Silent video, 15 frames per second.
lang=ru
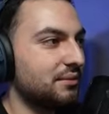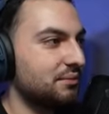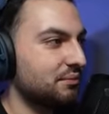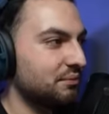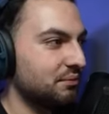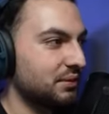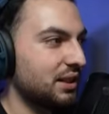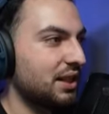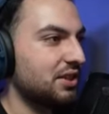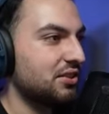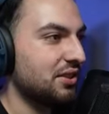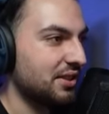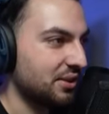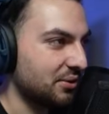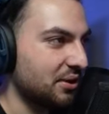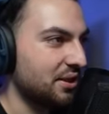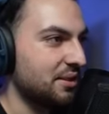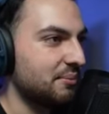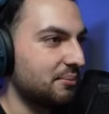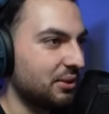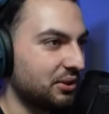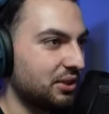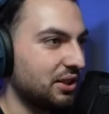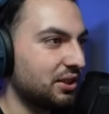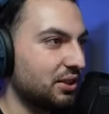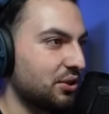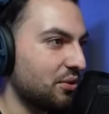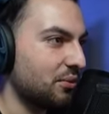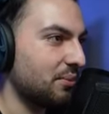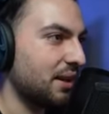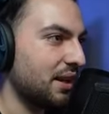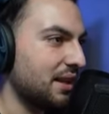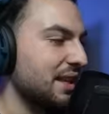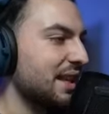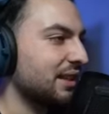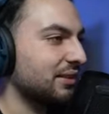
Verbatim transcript: э, должна стоить полторы тысячи рублей. Нет,